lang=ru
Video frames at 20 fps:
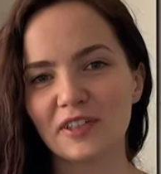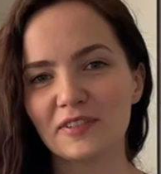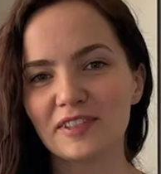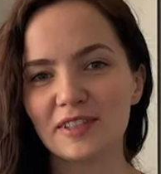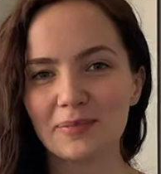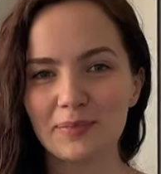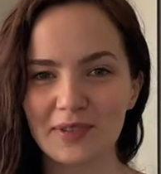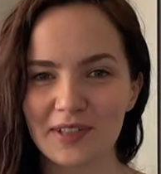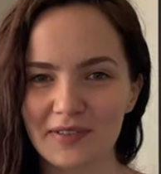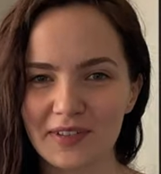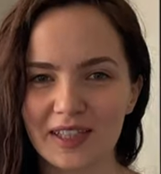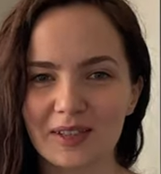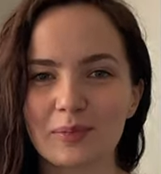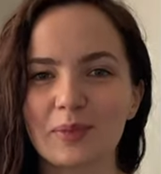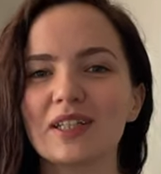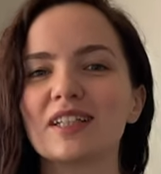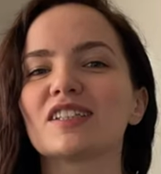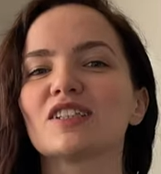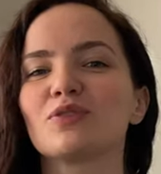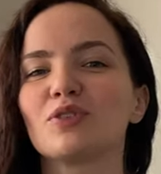всем привет!
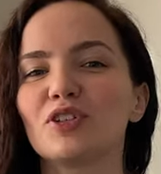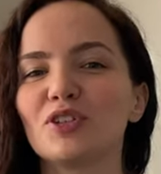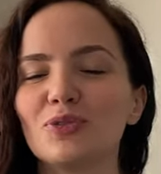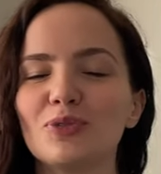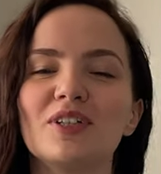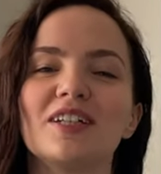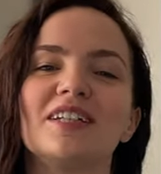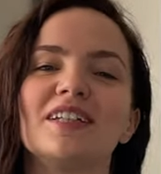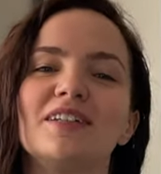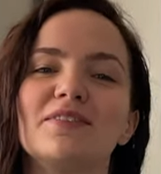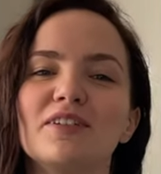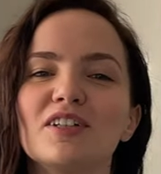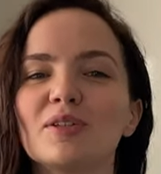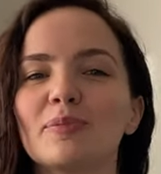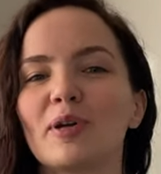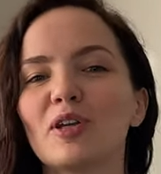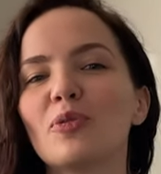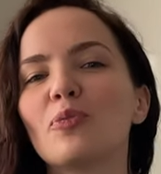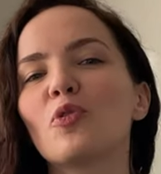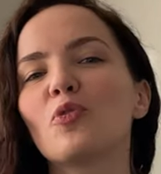Меня зовут Юля, и вы
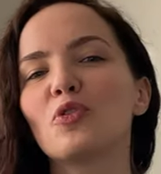на моем